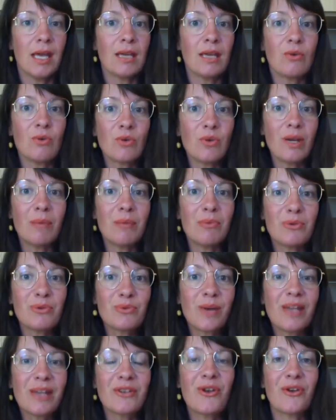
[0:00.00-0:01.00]
Et donc on a
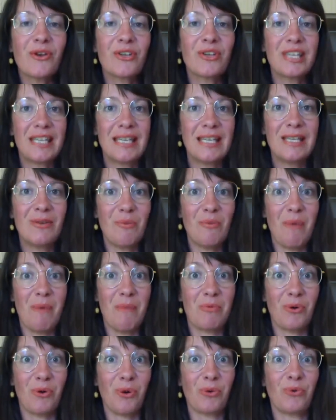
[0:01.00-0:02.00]
besoin d'un guide ben,
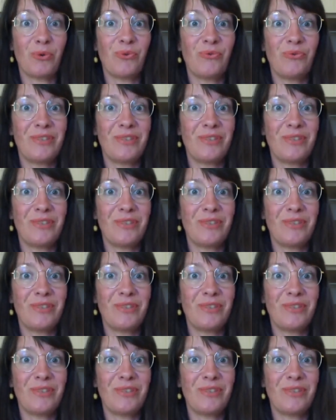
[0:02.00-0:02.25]
pour retrouver